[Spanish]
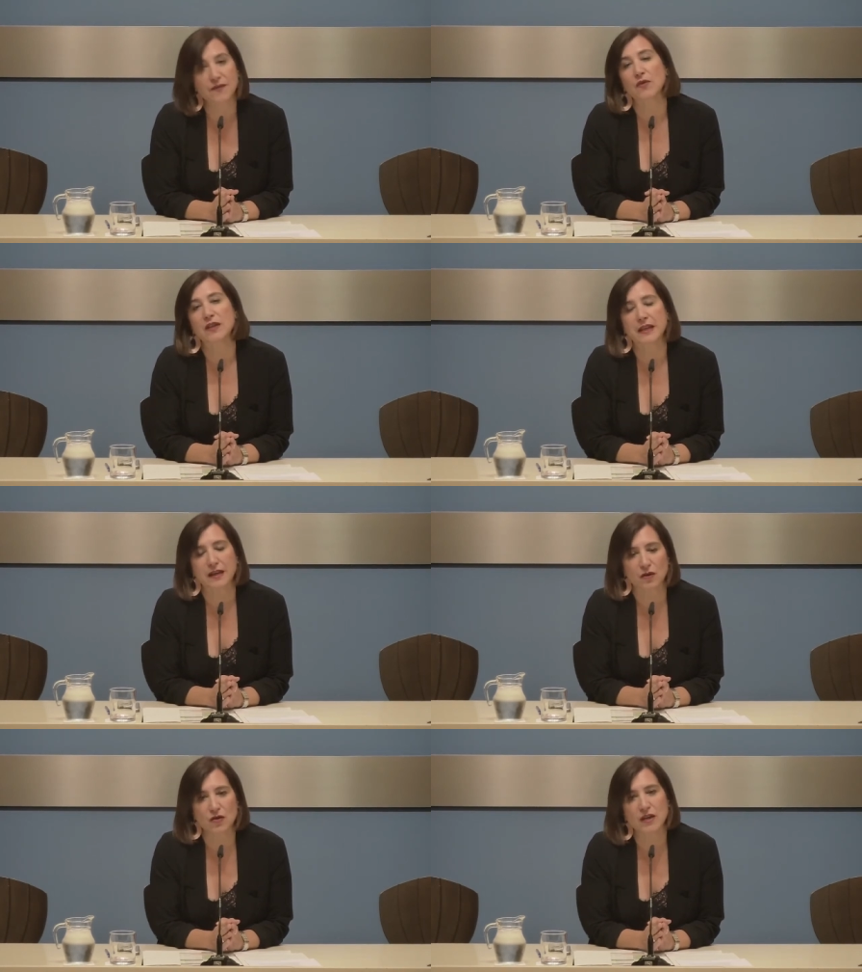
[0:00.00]
Fuente
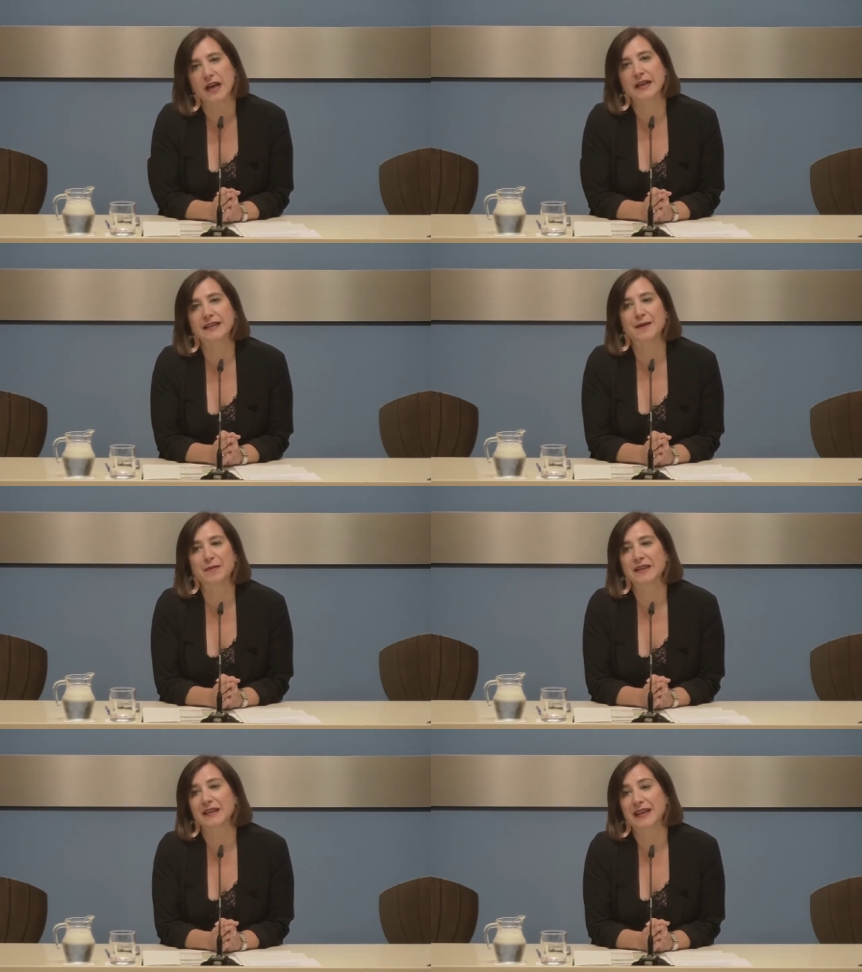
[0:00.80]
de Goya y
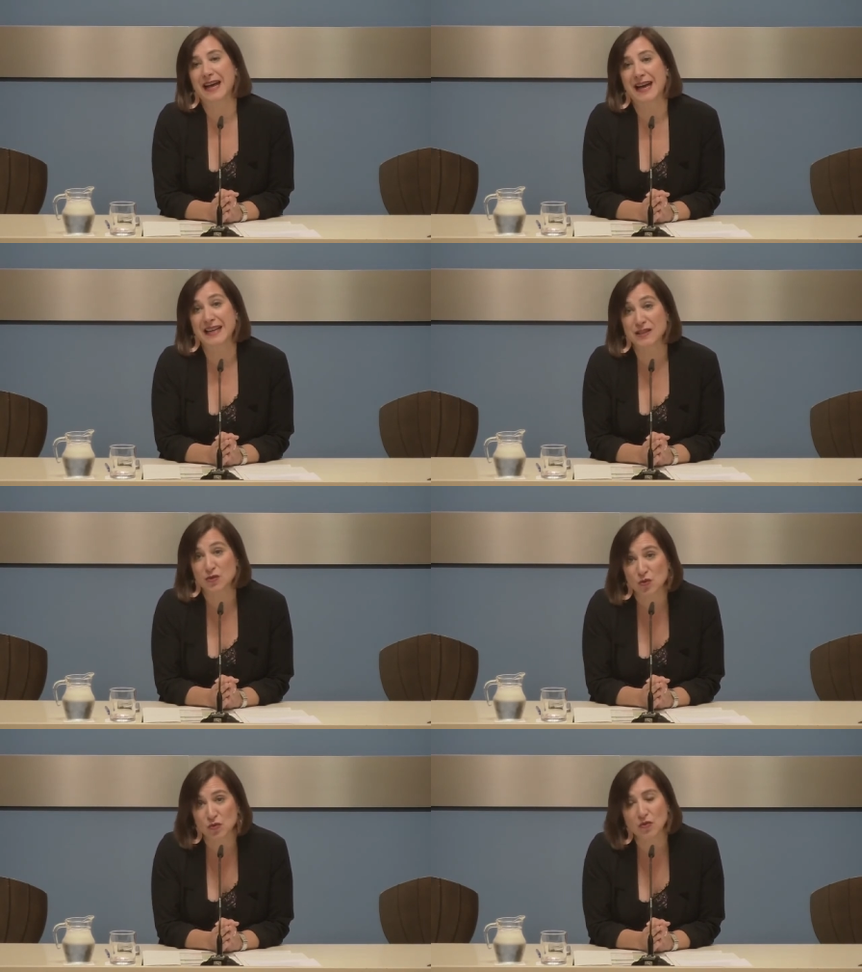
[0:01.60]
también de la
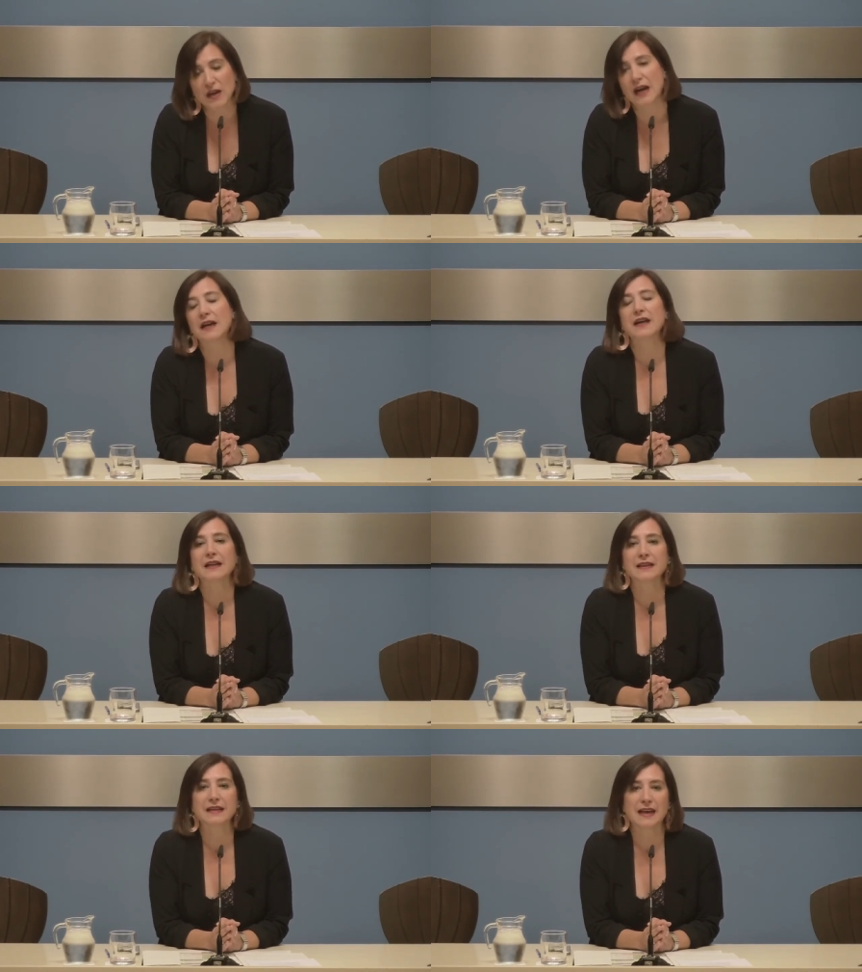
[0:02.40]
estructura
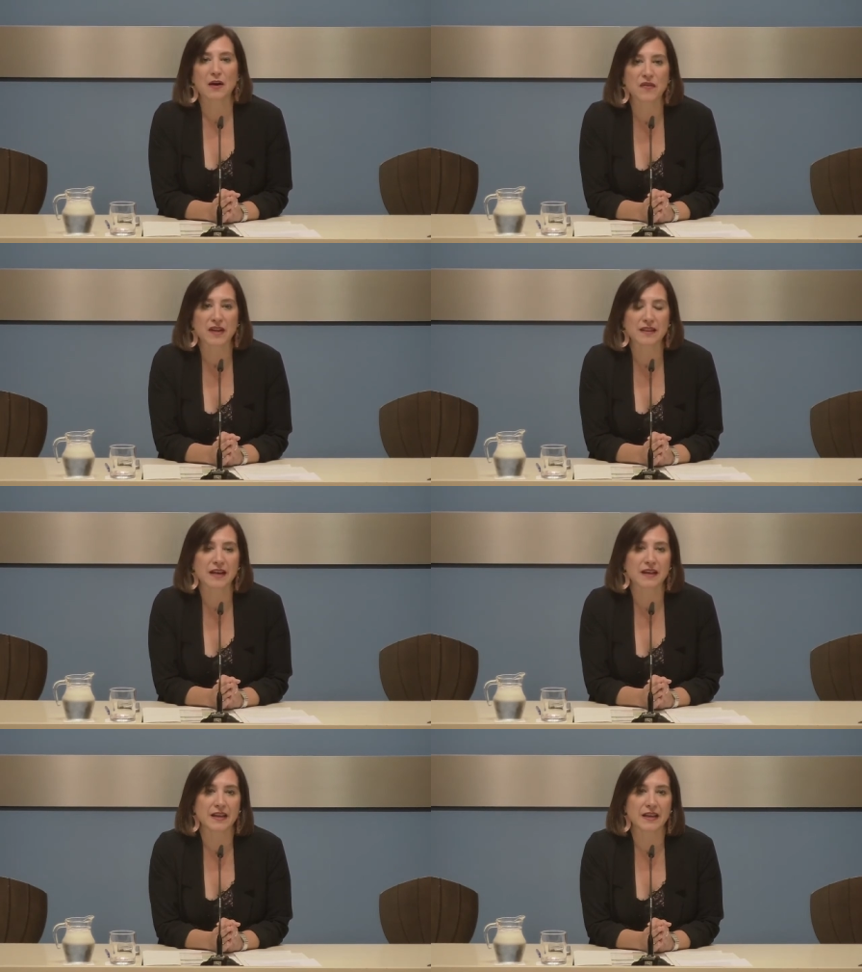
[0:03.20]
de la
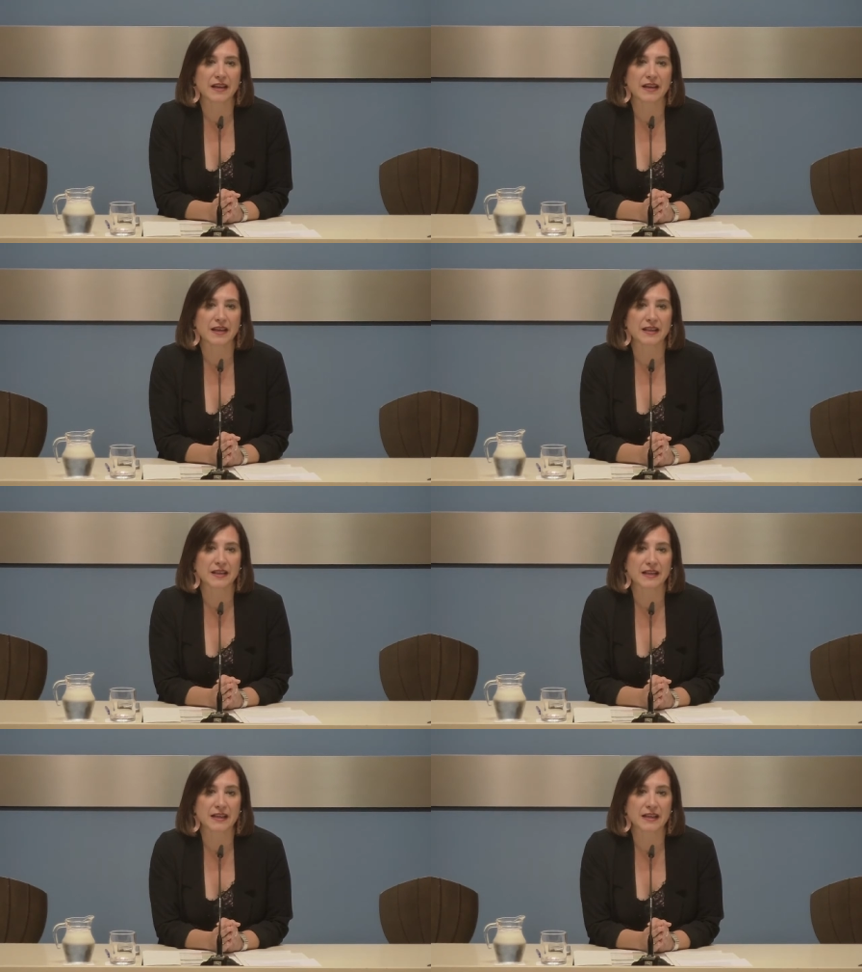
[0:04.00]
ofrenda de,